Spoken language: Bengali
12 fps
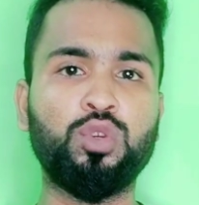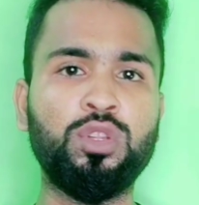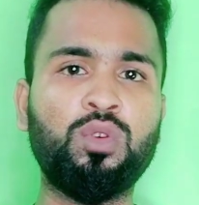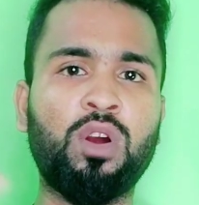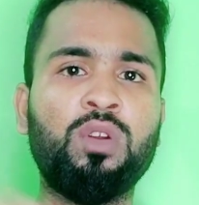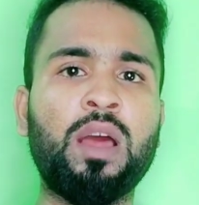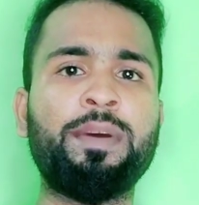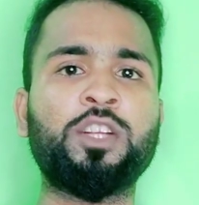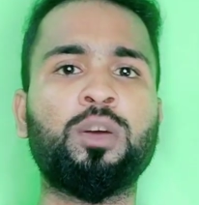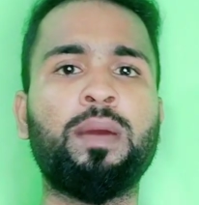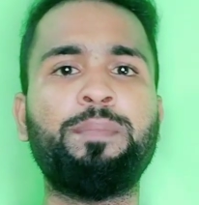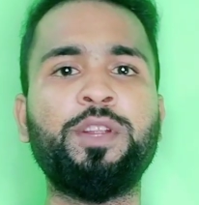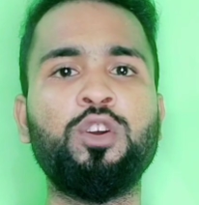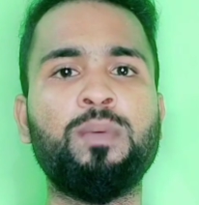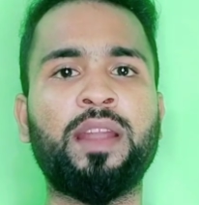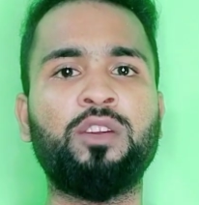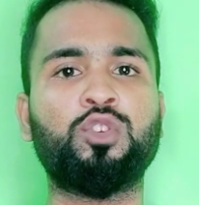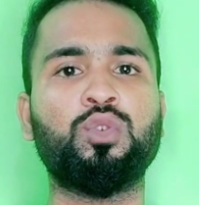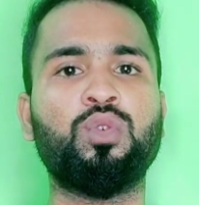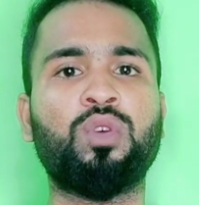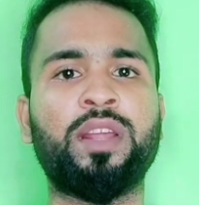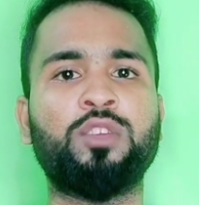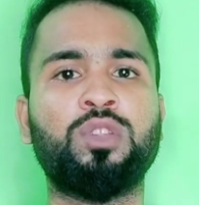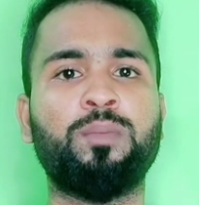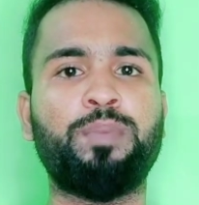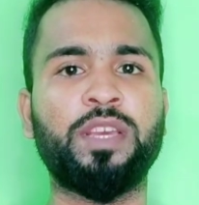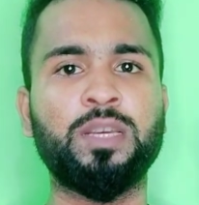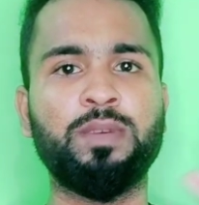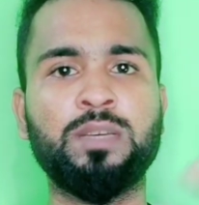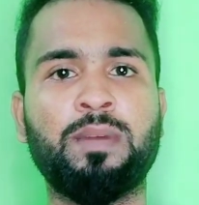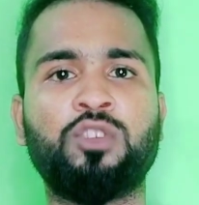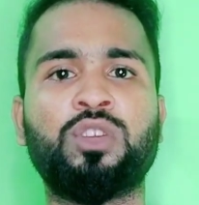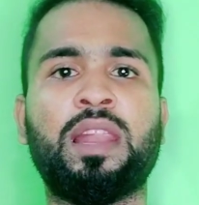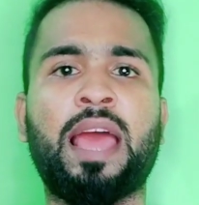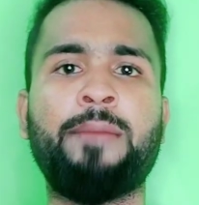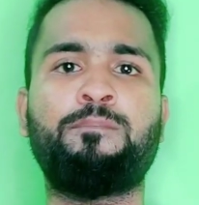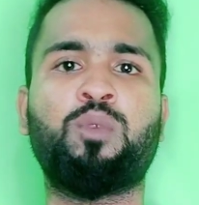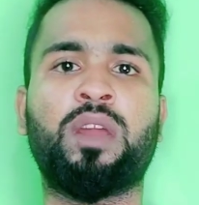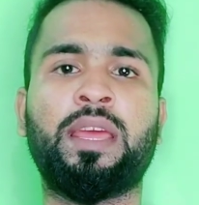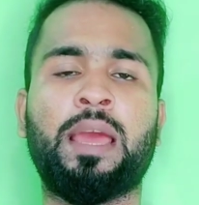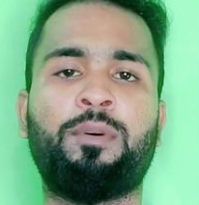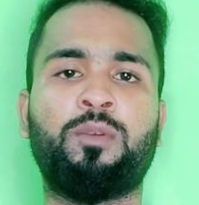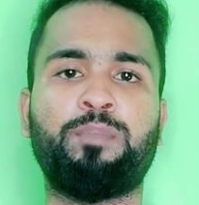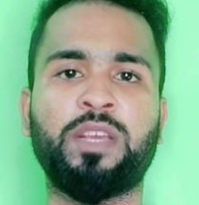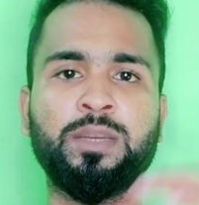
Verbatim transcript: যদি কখনো আবার সবাই ভিডিও বানানো শুরু করে যদি বেশি বেশি মানুষের লাইভ করে এবং